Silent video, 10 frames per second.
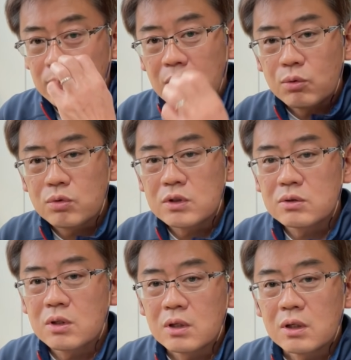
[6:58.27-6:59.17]
まあ、大き
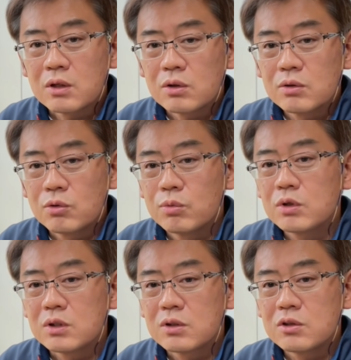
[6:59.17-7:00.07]
くて
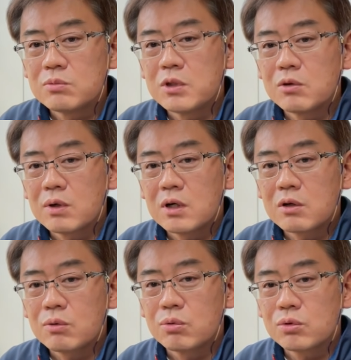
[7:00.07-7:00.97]
重いっていう意味ではあ
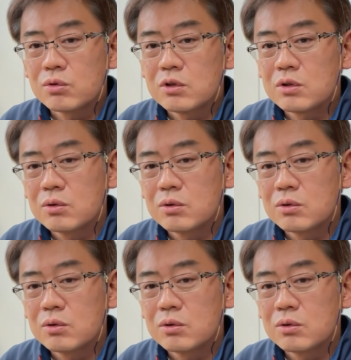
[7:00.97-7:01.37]
れは本当に